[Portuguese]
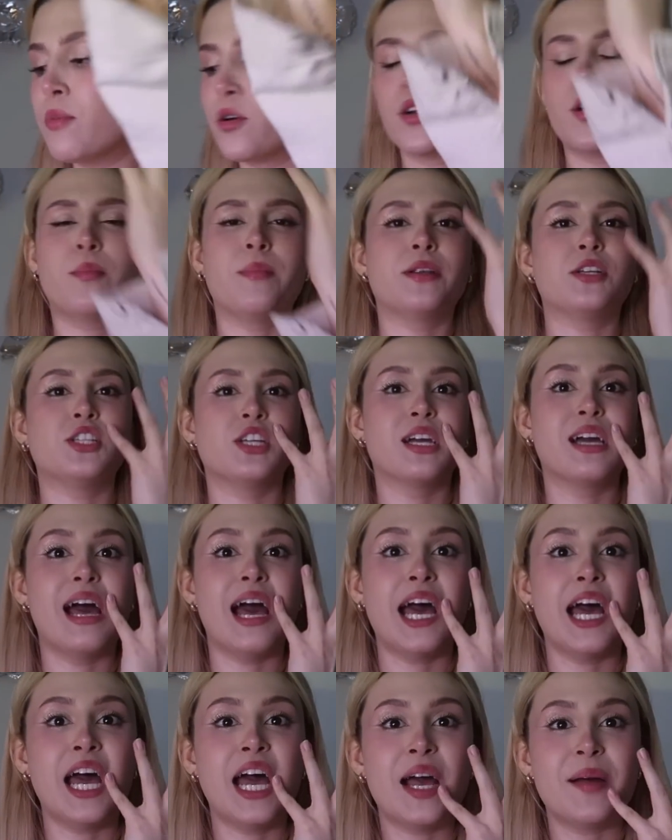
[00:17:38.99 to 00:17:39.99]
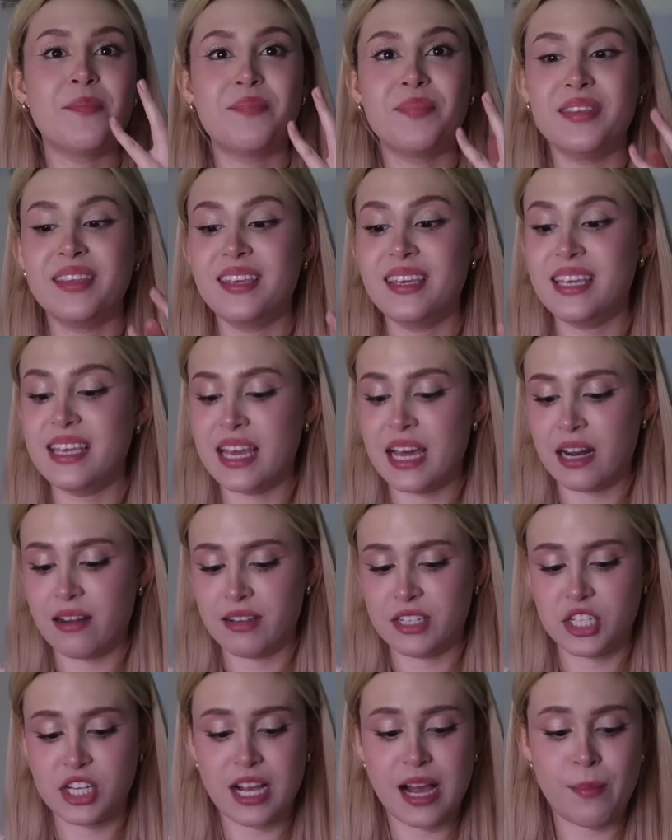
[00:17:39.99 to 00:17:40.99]
demorou para chegar e ela
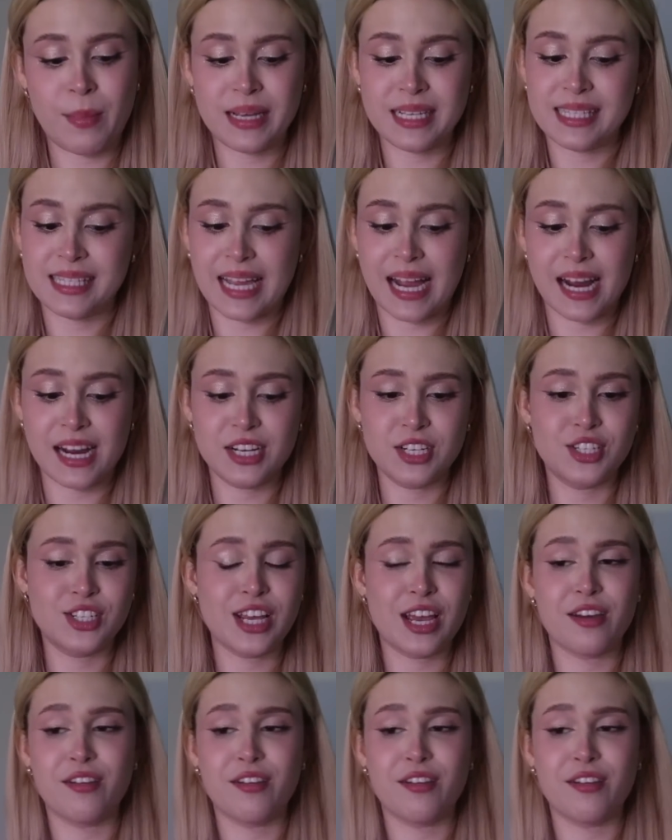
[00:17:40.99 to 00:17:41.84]
vai chegar mais tarde.